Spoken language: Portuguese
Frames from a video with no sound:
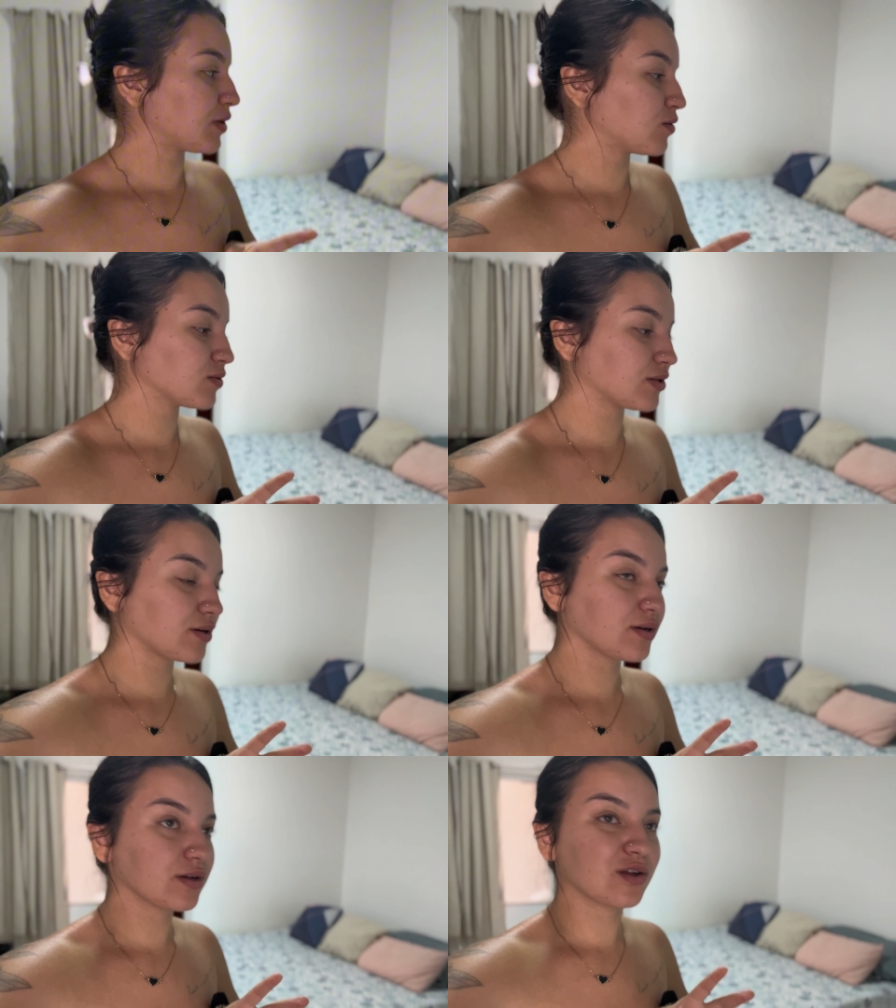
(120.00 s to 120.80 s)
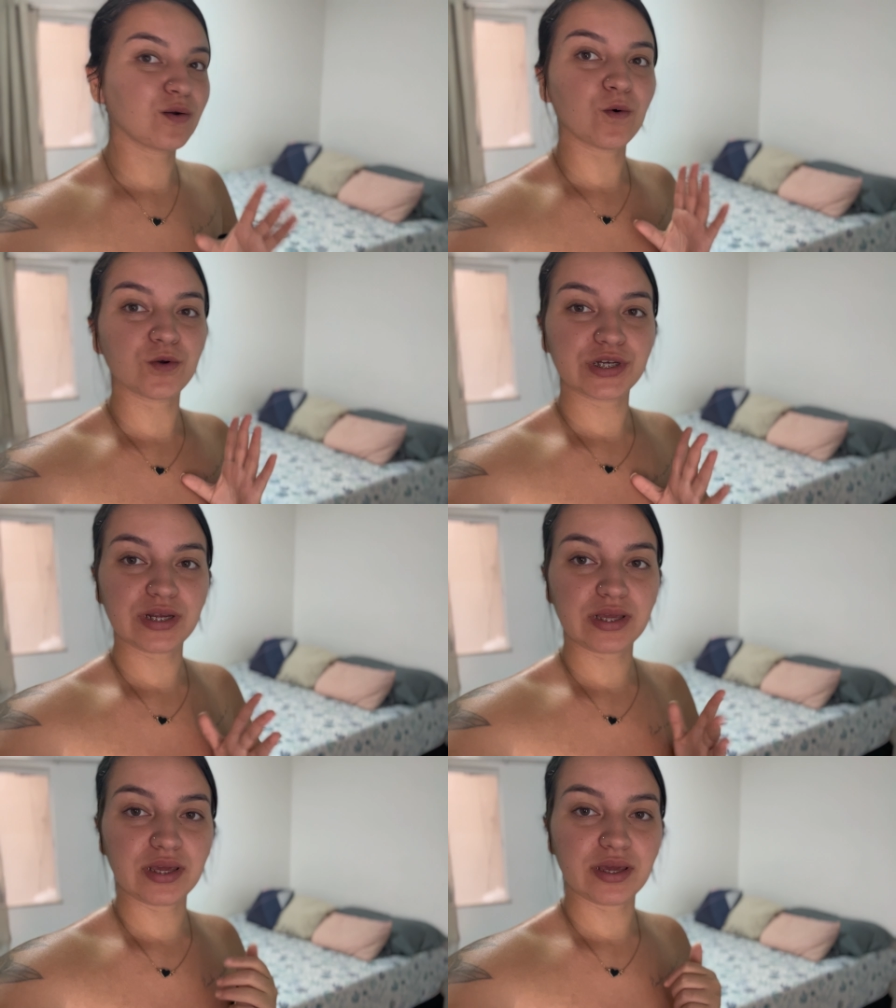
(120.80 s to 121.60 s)
outra coxa
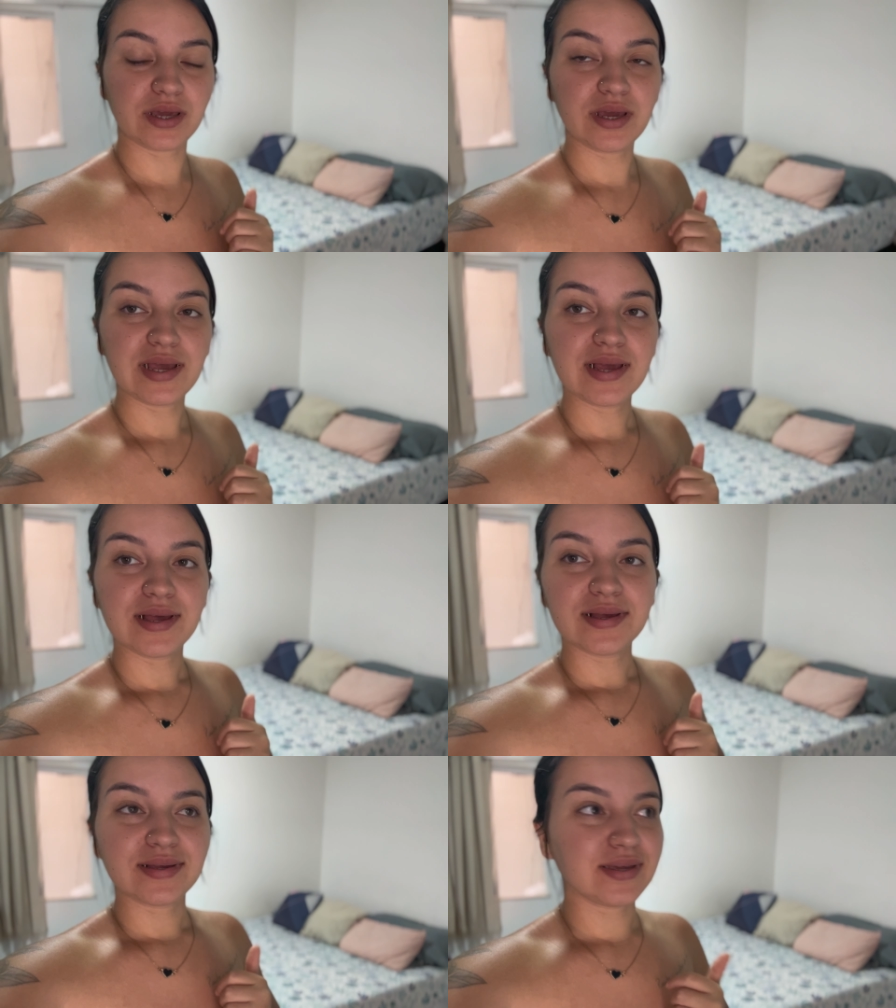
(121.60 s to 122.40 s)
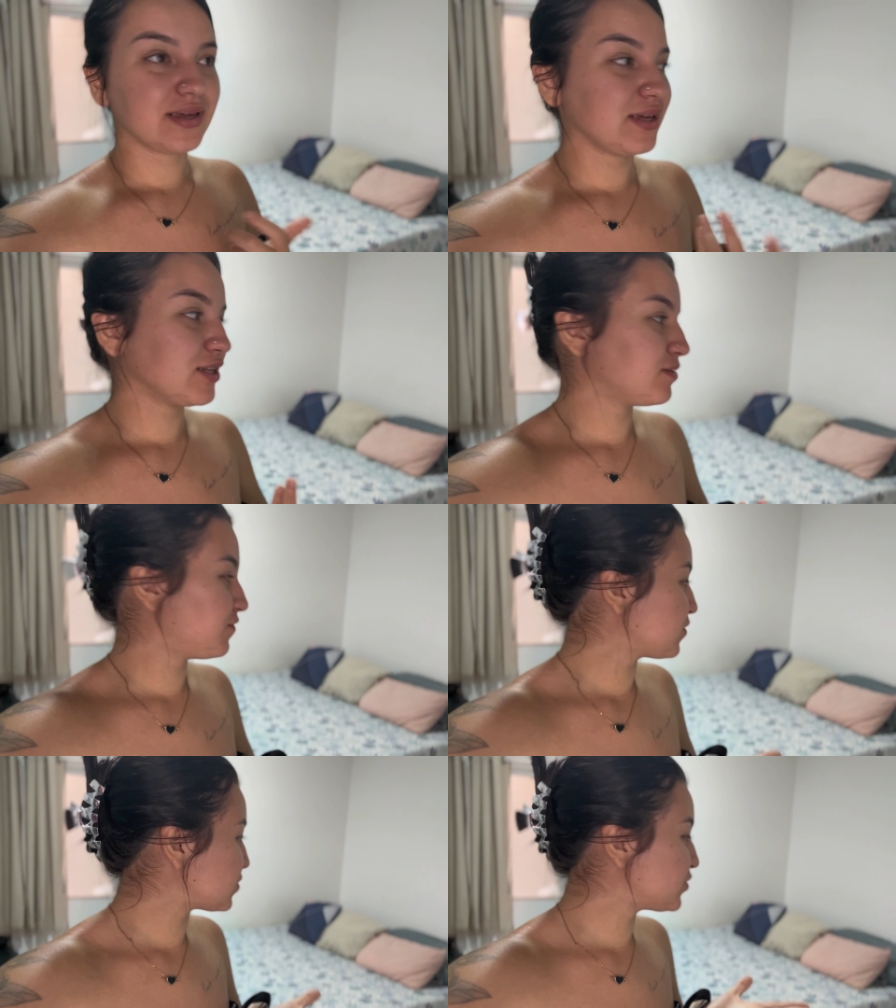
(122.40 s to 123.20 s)
aqui e
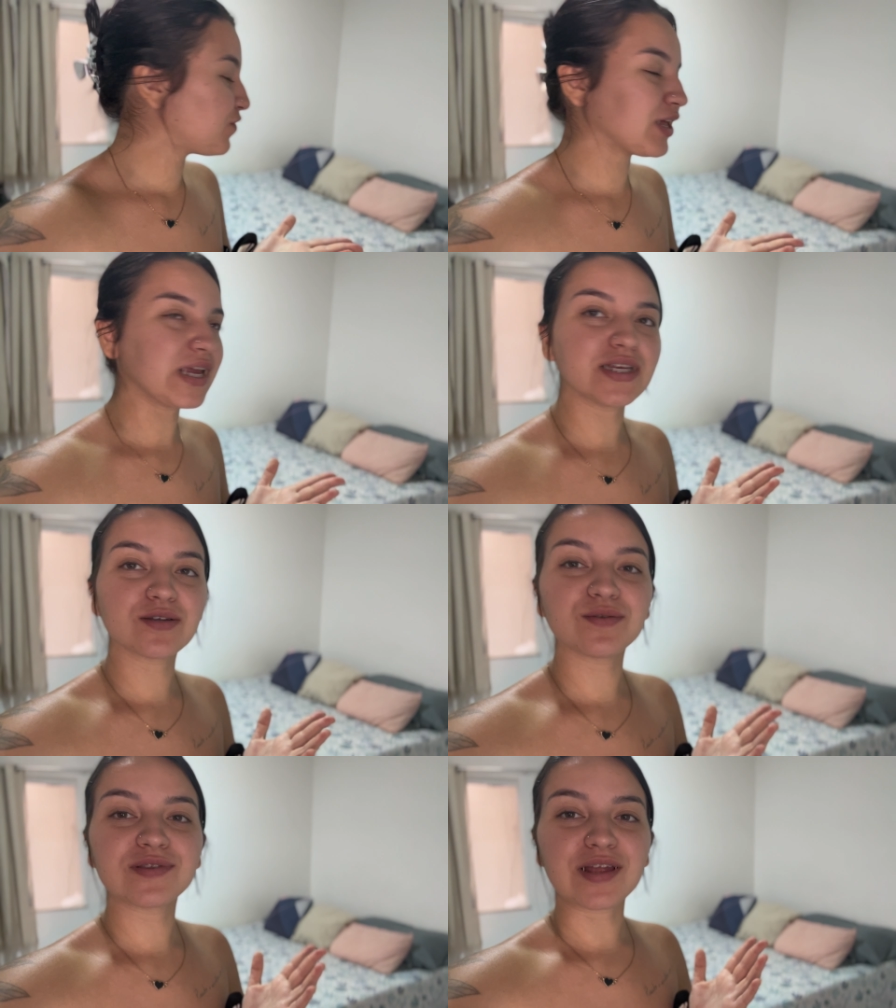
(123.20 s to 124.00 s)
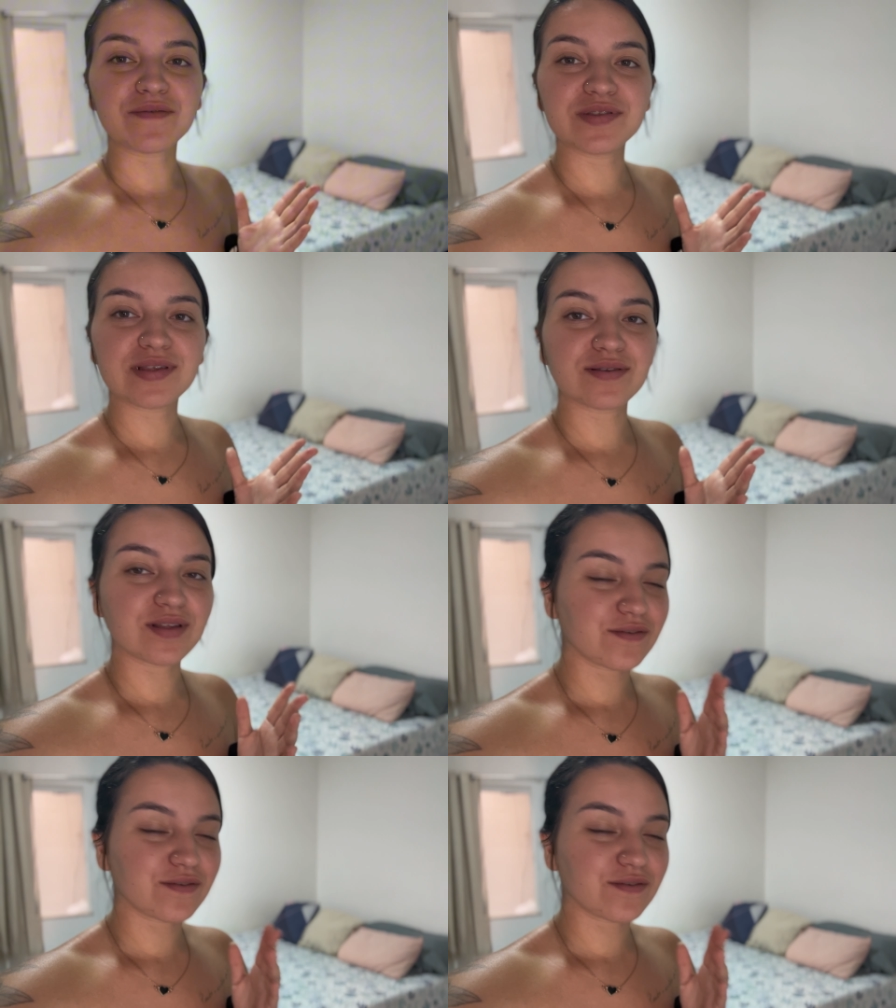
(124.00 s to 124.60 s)
ficou diferente dos travesseiros.